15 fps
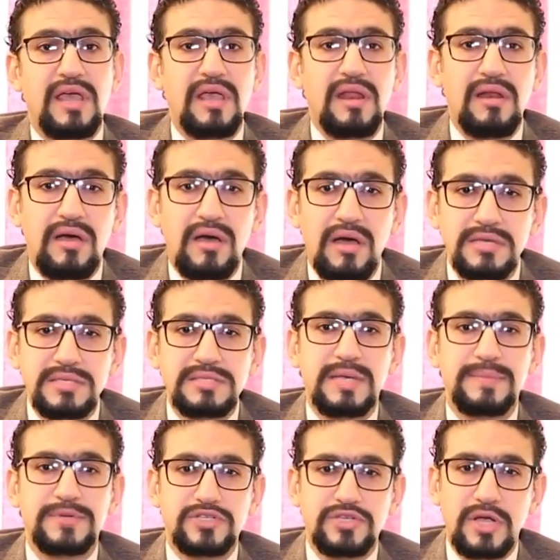
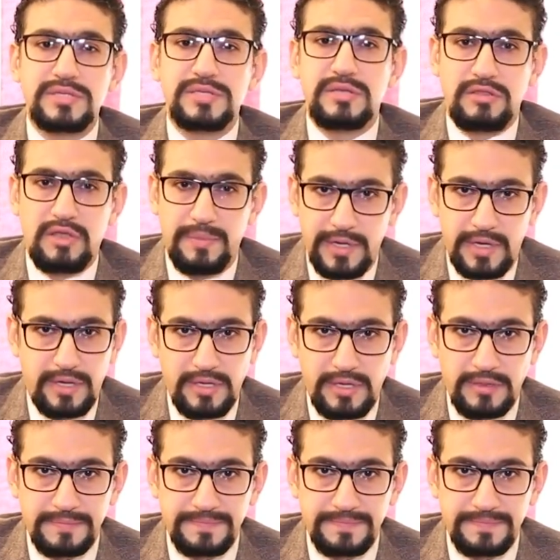الخاصة بالشخص الطبيعي